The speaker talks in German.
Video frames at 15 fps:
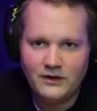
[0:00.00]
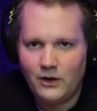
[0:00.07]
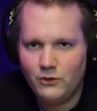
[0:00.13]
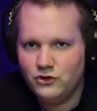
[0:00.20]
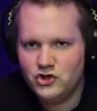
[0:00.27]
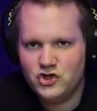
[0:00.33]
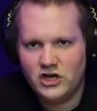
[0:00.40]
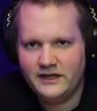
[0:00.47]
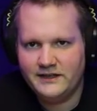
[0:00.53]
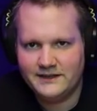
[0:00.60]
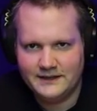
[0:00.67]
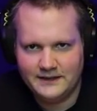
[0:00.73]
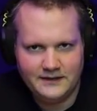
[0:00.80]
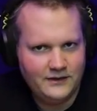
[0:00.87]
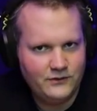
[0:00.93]
Audi schlecht
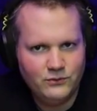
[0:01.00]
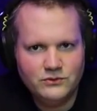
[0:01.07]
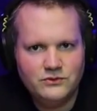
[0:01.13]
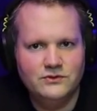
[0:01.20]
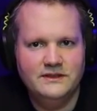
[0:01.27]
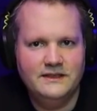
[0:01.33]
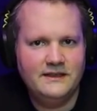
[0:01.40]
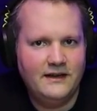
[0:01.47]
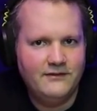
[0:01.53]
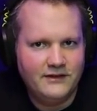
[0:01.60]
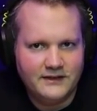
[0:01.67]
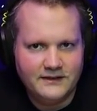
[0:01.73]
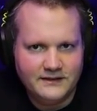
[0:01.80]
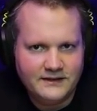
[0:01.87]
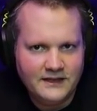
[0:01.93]
reden. Das funktioniert
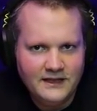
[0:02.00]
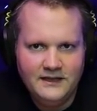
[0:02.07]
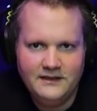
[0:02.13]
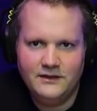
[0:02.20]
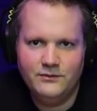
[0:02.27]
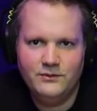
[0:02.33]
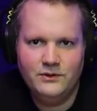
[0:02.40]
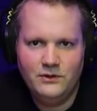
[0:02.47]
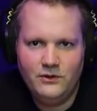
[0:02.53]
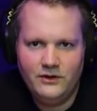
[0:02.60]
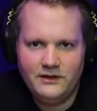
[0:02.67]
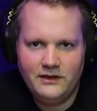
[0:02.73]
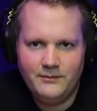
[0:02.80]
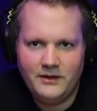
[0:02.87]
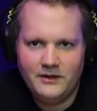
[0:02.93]
einfach nicht. Da würden die
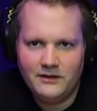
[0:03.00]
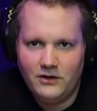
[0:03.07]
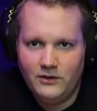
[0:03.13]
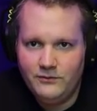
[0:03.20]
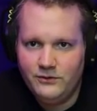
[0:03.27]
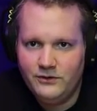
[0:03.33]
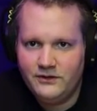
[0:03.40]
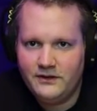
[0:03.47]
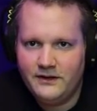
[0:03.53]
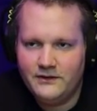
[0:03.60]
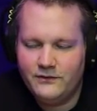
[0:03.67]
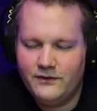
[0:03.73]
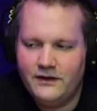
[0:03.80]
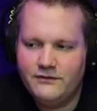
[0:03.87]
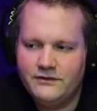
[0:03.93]
Leute an meiner Glaubwürdigkeit
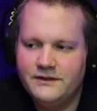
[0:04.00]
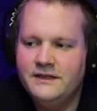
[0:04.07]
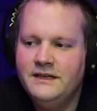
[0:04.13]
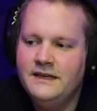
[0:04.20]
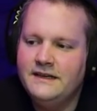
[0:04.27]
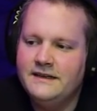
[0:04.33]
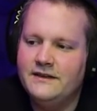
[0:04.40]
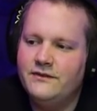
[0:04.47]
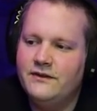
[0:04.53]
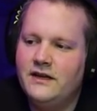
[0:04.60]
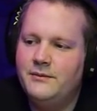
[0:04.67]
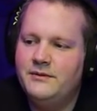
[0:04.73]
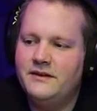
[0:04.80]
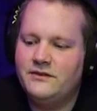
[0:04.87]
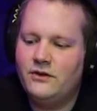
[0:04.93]
zweifeln. Deswegen
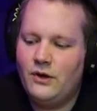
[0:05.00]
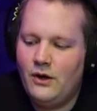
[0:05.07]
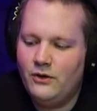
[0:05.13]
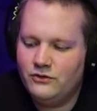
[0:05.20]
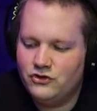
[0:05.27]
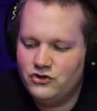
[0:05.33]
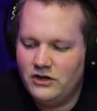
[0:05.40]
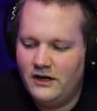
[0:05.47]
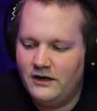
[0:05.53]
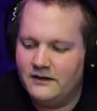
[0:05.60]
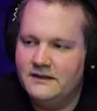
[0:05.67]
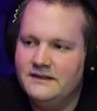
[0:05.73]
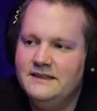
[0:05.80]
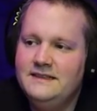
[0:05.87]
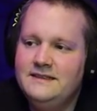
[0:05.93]
habe ich das auch ausgeschlagen.
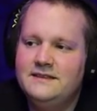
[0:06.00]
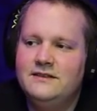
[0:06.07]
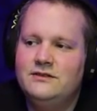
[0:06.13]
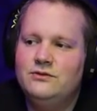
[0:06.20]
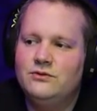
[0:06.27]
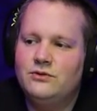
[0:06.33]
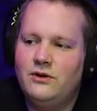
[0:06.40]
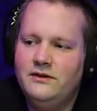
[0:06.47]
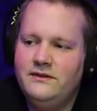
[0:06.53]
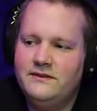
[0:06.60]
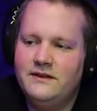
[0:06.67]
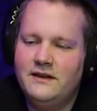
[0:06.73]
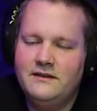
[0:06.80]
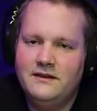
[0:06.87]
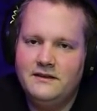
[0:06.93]
Nichtsdestotrotz
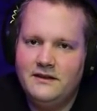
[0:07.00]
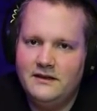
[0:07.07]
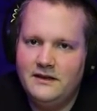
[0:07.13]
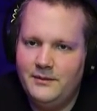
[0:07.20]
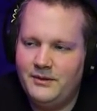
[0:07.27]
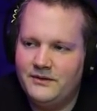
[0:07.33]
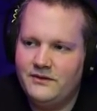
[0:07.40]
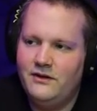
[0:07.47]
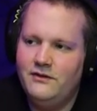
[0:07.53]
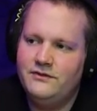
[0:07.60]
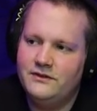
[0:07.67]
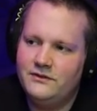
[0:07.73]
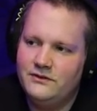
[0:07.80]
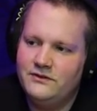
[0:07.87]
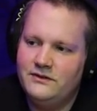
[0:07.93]
sagt er dann, hey, pass auf,
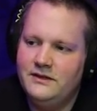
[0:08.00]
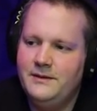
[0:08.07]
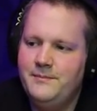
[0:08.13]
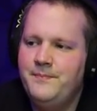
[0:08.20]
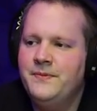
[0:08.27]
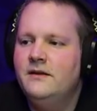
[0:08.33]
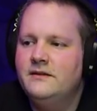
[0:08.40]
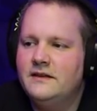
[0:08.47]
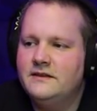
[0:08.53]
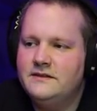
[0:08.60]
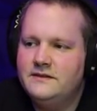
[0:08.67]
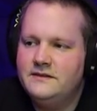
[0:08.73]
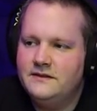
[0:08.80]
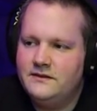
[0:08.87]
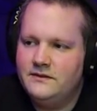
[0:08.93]
das System, das
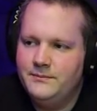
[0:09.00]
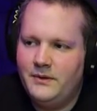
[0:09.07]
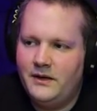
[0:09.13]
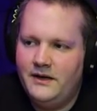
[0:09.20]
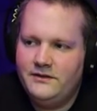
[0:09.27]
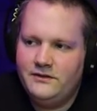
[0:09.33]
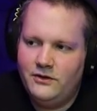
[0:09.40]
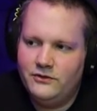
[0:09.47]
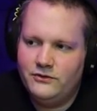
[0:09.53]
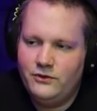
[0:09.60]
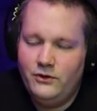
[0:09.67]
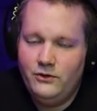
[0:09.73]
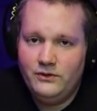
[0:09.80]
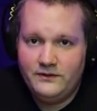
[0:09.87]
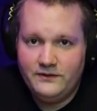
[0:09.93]
ist jetzt im Bereich 1000
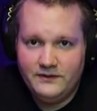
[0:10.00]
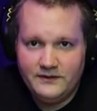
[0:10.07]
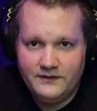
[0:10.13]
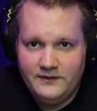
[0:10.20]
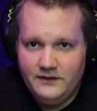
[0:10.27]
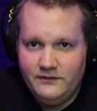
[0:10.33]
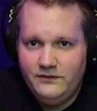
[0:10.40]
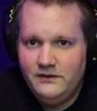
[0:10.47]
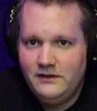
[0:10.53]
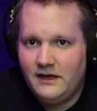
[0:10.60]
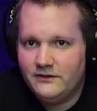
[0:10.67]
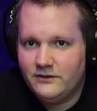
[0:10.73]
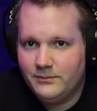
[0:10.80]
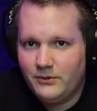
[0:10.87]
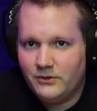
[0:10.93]
Euro, das interessiert viele,
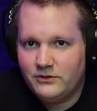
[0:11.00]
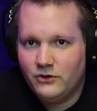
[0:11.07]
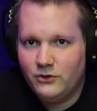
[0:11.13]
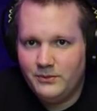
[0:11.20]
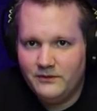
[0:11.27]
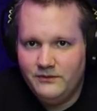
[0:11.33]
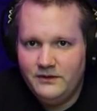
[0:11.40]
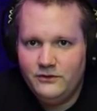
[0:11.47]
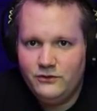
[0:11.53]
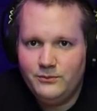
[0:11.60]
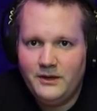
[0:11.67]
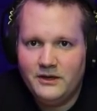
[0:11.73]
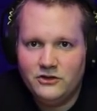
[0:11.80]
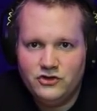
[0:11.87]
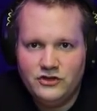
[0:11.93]
hast du Bock darüber ein Video zu
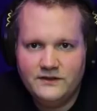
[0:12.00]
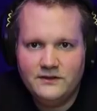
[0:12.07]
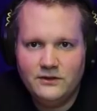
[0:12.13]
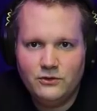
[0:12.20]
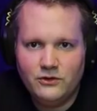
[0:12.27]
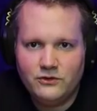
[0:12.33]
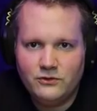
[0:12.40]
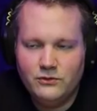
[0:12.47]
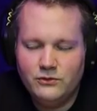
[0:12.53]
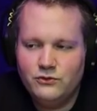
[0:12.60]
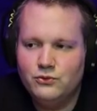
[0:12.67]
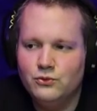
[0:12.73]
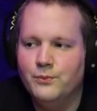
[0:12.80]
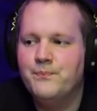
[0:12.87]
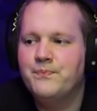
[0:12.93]
machen, ich schick's dir kostenlos
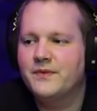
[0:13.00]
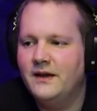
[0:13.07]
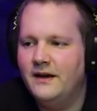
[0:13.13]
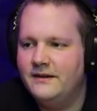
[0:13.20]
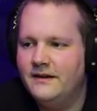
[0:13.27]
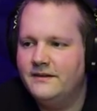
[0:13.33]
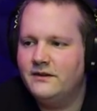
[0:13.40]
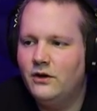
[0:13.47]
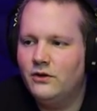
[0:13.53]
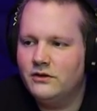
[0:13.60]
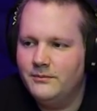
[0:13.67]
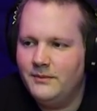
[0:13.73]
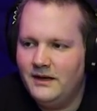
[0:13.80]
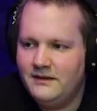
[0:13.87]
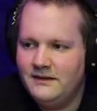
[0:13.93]
zu. Hat er jetzt auch
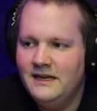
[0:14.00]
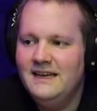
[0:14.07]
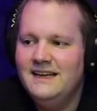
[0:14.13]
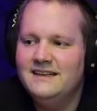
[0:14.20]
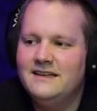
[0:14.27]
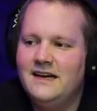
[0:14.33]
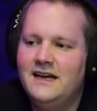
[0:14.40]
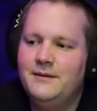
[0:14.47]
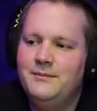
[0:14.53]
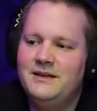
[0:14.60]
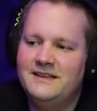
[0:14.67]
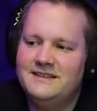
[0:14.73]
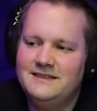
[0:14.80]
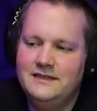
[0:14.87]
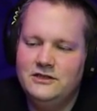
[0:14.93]
gemacht. Da er mir
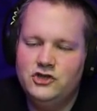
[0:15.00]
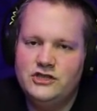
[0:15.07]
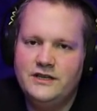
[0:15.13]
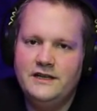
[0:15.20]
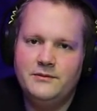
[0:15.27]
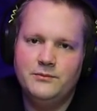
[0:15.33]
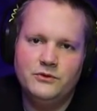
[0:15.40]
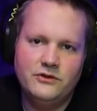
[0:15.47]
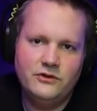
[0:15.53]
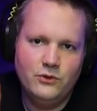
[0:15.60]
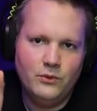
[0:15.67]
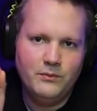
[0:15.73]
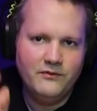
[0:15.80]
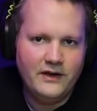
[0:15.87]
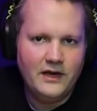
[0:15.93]
das Ding stellt, muss ich hier
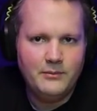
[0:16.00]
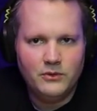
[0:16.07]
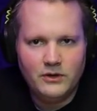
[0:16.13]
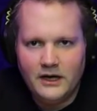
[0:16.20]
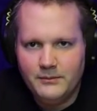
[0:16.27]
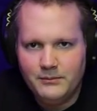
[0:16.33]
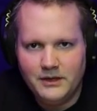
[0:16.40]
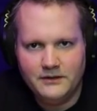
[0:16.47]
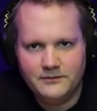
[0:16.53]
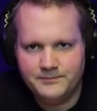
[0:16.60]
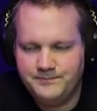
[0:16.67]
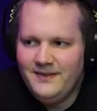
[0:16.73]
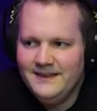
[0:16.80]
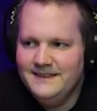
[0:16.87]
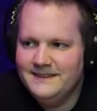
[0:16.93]
oben Werbung einblenden.
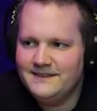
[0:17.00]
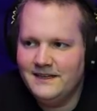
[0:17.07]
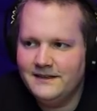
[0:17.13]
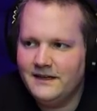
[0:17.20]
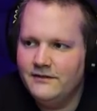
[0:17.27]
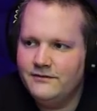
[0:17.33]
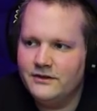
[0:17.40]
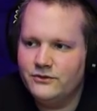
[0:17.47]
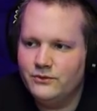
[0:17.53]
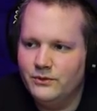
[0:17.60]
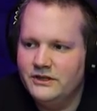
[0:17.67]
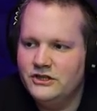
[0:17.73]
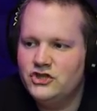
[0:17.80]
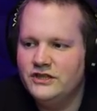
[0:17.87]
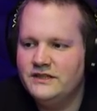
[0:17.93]
Ist halt einfach so.
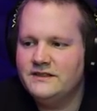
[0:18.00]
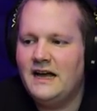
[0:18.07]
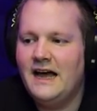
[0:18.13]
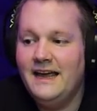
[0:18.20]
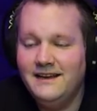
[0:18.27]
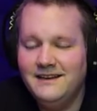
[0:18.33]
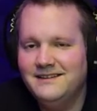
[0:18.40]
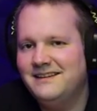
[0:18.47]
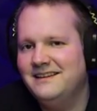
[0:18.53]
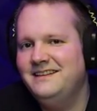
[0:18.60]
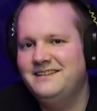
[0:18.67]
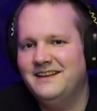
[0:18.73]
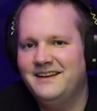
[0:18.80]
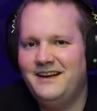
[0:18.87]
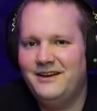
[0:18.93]
Ich schicke es eigentlich
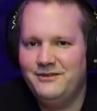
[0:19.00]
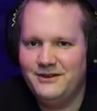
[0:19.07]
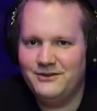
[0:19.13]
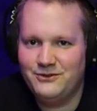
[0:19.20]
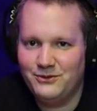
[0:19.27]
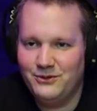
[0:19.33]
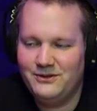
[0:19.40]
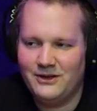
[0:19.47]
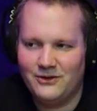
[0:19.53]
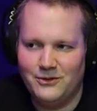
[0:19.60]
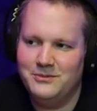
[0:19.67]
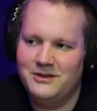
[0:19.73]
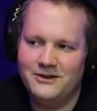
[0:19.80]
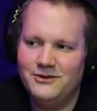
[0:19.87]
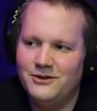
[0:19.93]
danach wieder zurück. Da
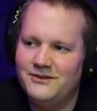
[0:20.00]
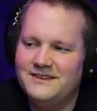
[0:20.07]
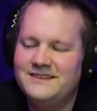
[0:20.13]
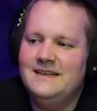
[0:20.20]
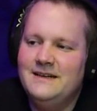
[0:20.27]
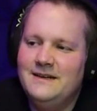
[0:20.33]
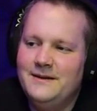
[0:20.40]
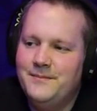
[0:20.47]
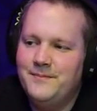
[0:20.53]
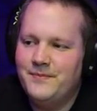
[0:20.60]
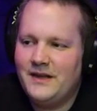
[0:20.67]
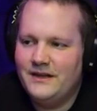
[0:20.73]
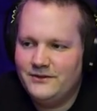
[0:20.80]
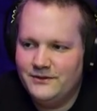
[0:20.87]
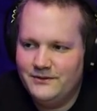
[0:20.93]
kommt gleich noch was. Ähm,
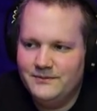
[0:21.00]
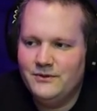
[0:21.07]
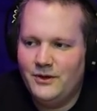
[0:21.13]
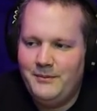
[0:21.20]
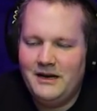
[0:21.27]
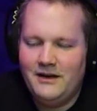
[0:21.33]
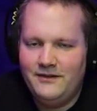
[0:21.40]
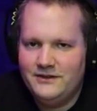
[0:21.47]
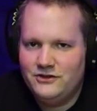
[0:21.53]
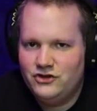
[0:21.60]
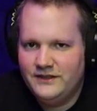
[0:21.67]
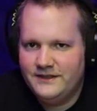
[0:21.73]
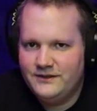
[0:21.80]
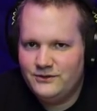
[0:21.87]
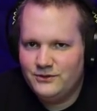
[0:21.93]
also normalerweise
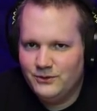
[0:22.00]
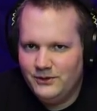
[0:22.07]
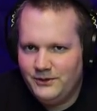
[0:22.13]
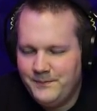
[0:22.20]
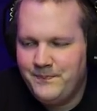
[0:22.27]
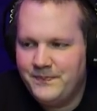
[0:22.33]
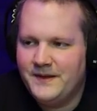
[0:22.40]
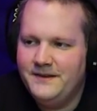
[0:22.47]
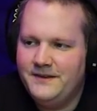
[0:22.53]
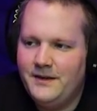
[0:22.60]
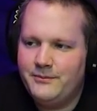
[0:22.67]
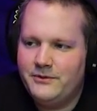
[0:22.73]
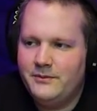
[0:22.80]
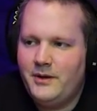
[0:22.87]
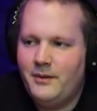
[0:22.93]
schicke ich es zurück. Ich
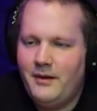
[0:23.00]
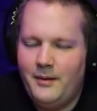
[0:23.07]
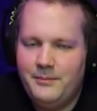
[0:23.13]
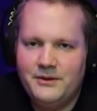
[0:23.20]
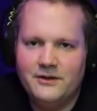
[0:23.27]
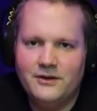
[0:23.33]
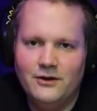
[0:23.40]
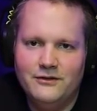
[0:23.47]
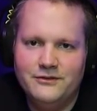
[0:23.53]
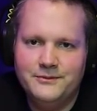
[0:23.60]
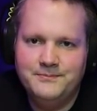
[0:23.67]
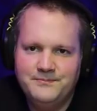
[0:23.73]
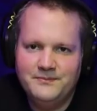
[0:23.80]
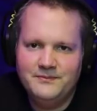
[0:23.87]
habe es ihm aber abgekauft.